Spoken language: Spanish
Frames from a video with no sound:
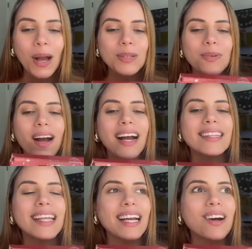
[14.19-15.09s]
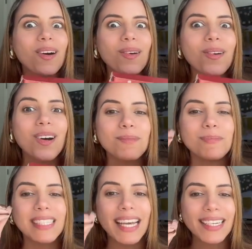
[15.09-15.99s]
Yo acá tengo un
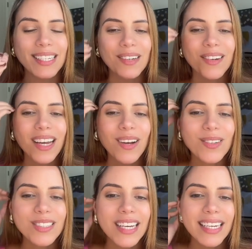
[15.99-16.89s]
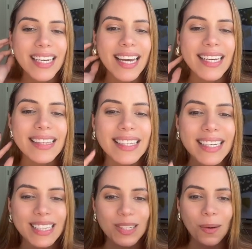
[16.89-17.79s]
obsequio que conseguí en
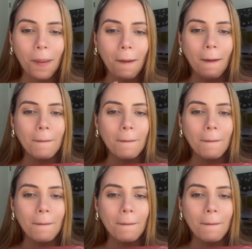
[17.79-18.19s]
TikTok